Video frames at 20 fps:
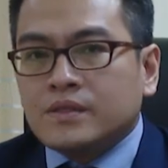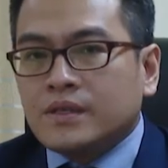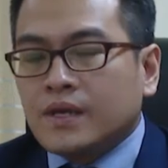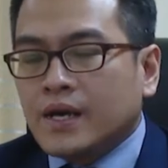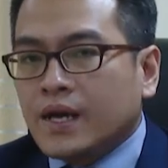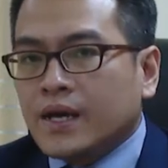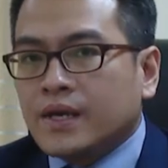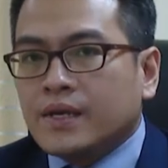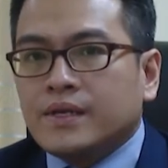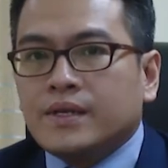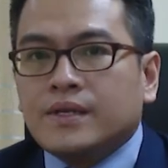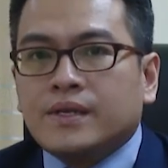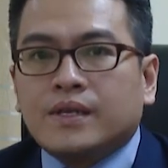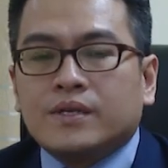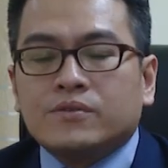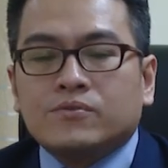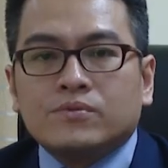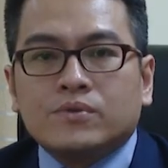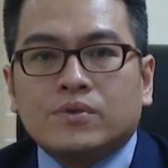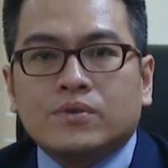Thứ hai
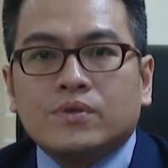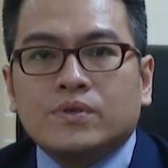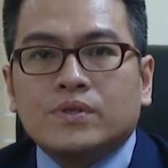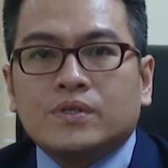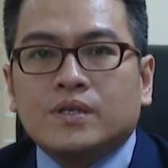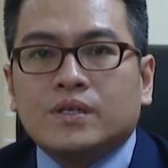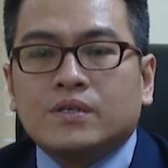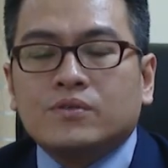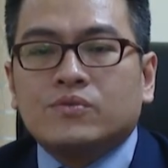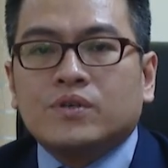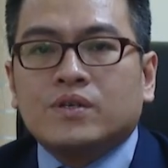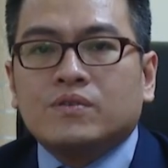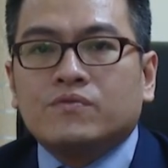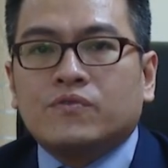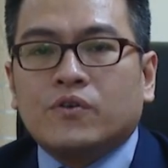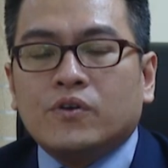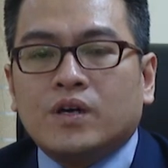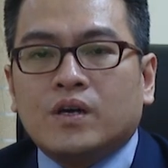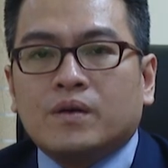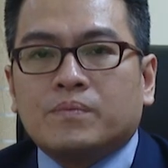là chúng tôi thường xuyên
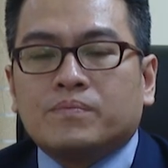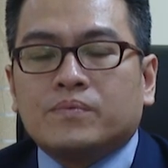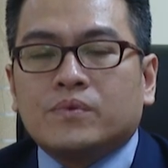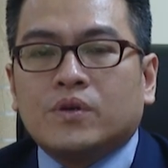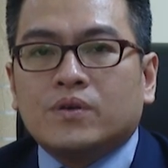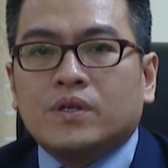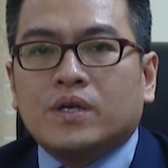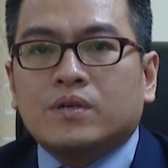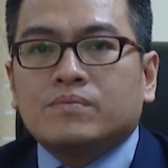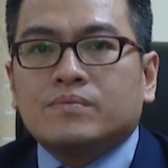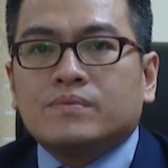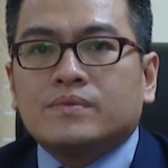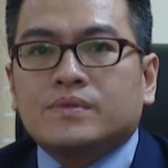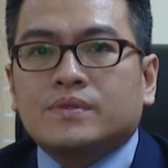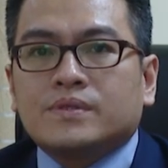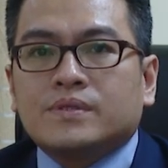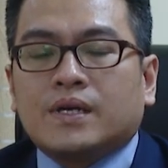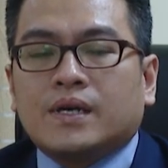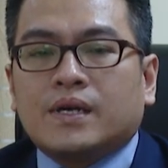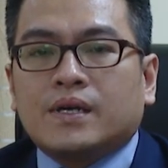phối hợp đôn đốc
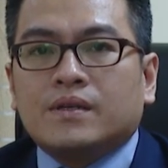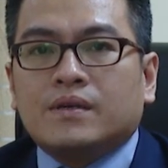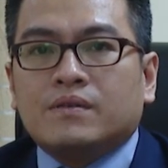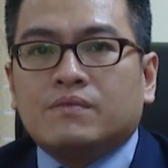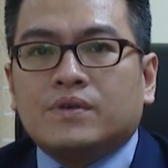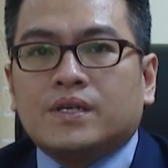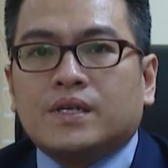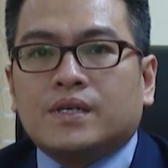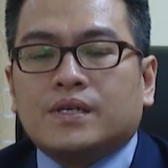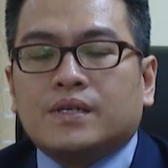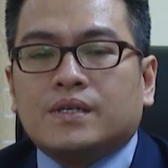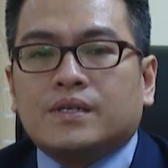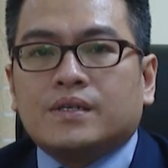các cái đơn vị